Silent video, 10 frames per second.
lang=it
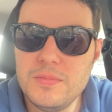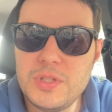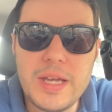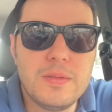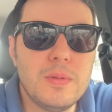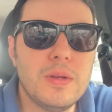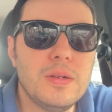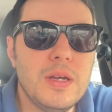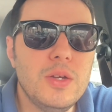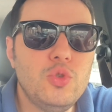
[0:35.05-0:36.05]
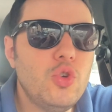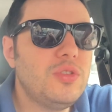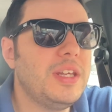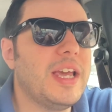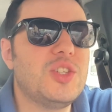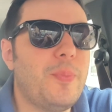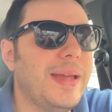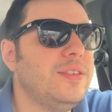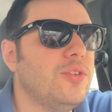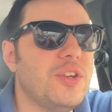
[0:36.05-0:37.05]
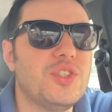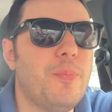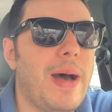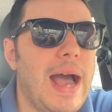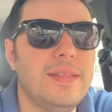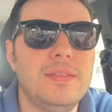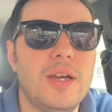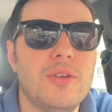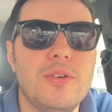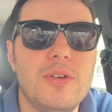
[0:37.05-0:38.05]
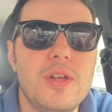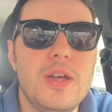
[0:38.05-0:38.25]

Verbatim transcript: Cioè, tutti che spendono e spandano,